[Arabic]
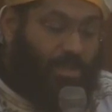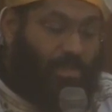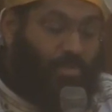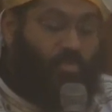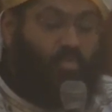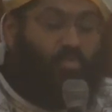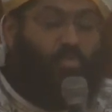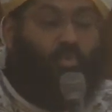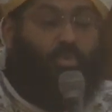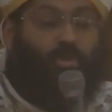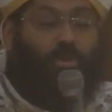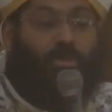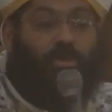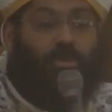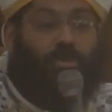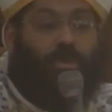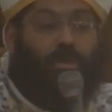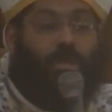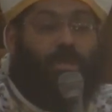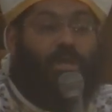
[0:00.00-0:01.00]
نور
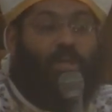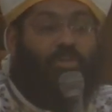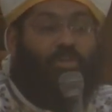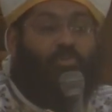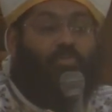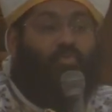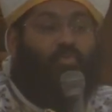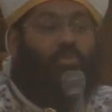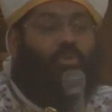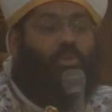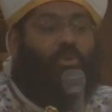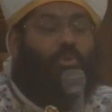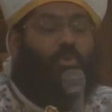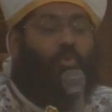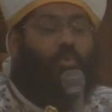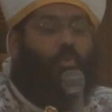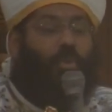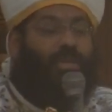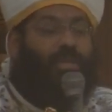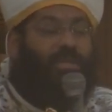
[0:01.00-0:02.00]
النور اللي
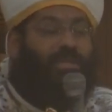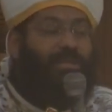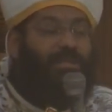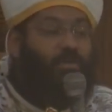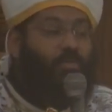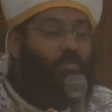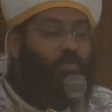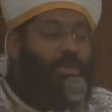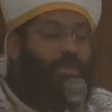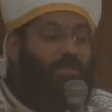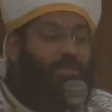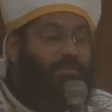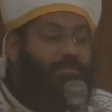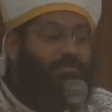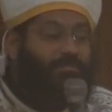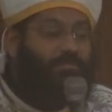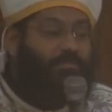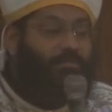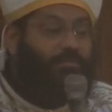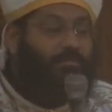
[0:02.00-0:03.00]
جوانا دون
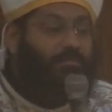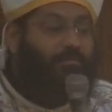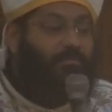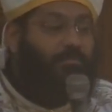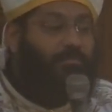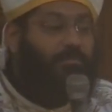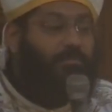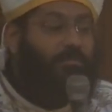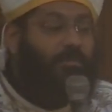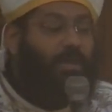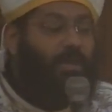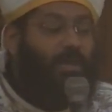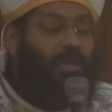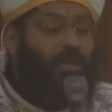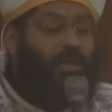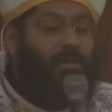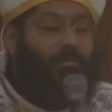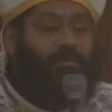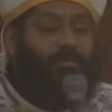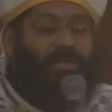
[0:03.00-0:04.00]

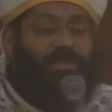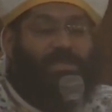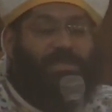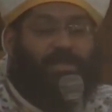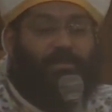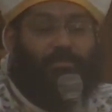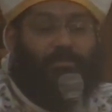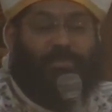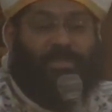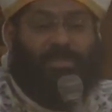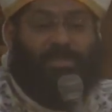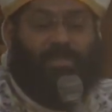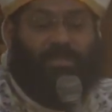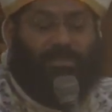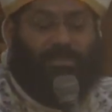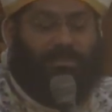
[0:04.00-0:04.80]
بنسميه